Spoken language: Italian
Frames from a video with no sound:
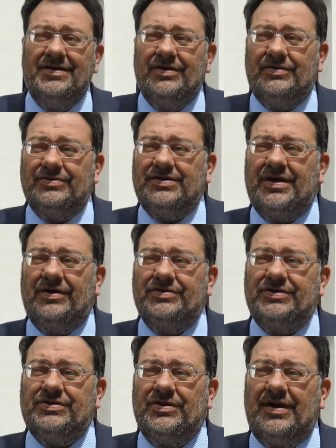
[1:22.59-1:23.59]
cose che
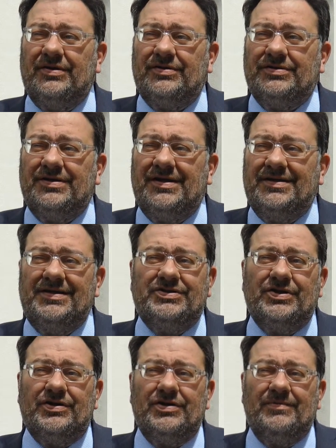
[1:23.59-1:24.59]
oggi sono all'ordine del
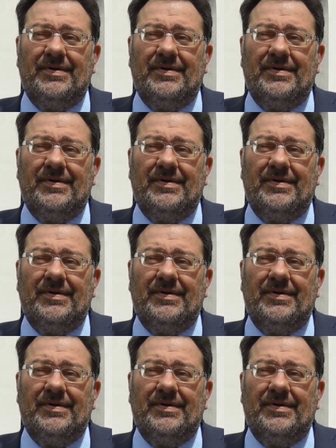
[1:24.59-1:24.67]
giorno,